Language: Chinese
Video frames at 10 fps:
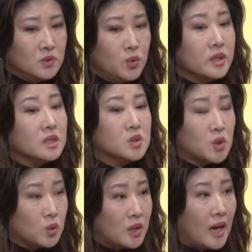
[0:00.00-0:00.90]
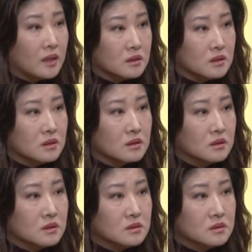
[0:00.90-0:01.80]
愿意收他
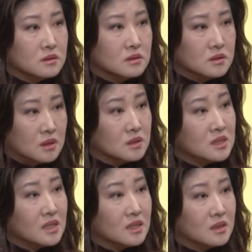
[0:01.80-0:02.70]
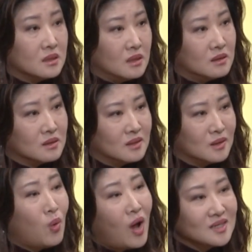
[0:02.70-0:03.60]
的这个可能
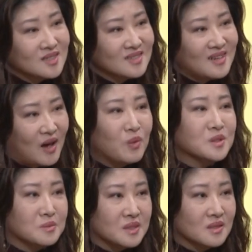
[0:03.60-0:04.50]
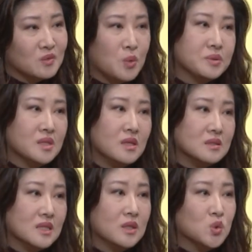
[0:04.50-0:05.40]
画室啦或什么的，我不是很
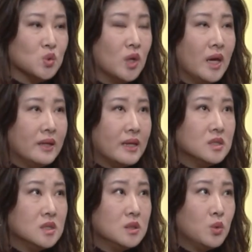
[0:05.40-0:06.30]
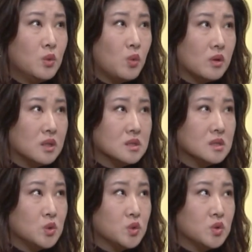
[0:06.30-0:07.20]
清楚。但是因为我儿子
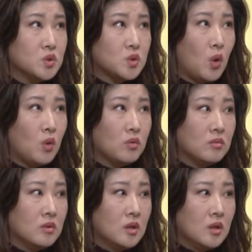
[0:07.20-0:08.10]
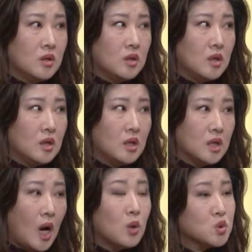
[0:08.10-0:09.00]
就是从
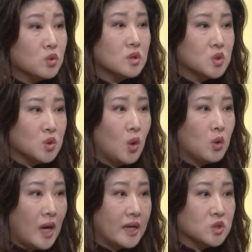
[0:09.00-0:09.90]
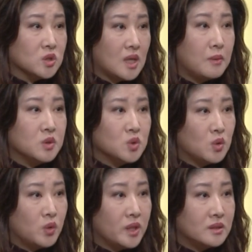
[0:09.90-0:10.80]
高中的时候开始，他们就
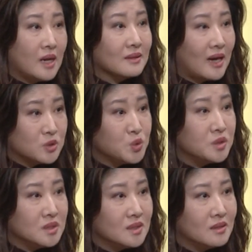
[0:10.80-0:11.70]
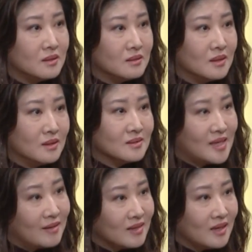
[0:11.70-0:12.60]
会让他去一些
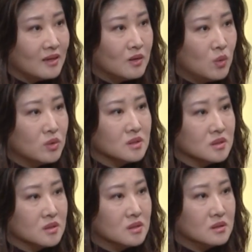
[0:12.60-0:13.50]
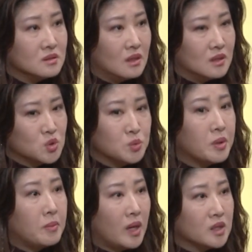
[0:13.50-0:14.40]
餐厅或者是
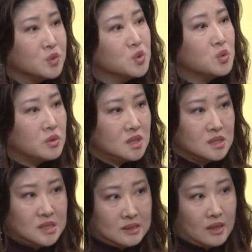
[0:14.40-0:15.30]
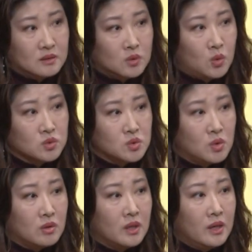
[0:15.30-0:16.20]
supermarket 去做一些简单的工
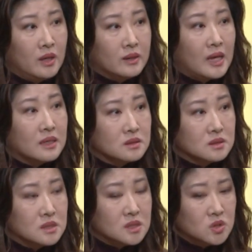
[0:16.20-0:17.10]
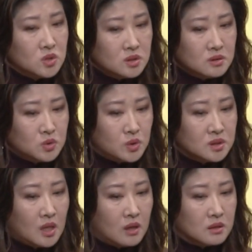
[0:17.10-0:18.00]
作。那其实学
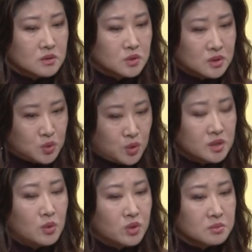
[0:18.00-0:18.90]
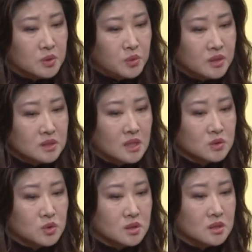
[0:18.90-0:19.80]
校为什么愿意这样，
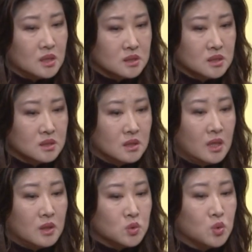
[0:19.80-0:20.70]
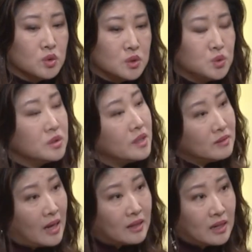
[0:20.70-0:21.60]
就是也是如果你训练
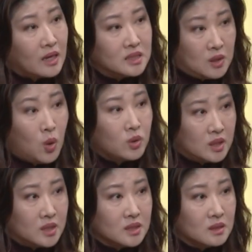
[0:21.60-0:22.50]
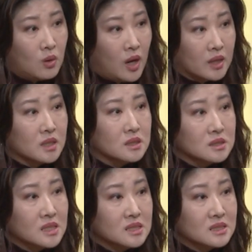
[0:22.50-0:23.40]
他，他以后可以的话，可能
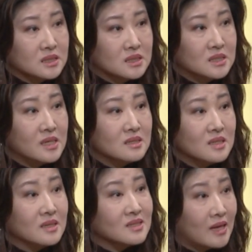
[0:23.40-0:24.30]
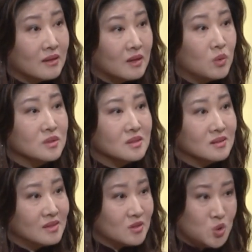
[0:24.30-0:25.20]
这个餐厅或者是
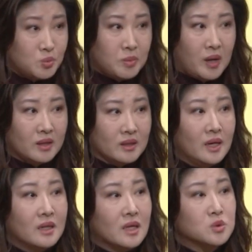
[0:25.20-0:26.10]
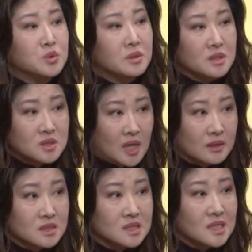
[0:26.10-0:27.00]
这个 supermarket， 他就愿意
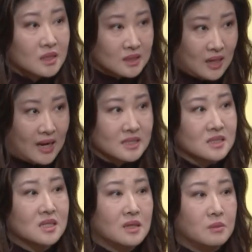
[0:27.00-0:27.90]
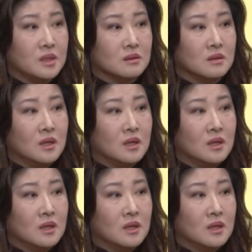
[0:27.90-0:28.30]
长期让你的孩子在那边。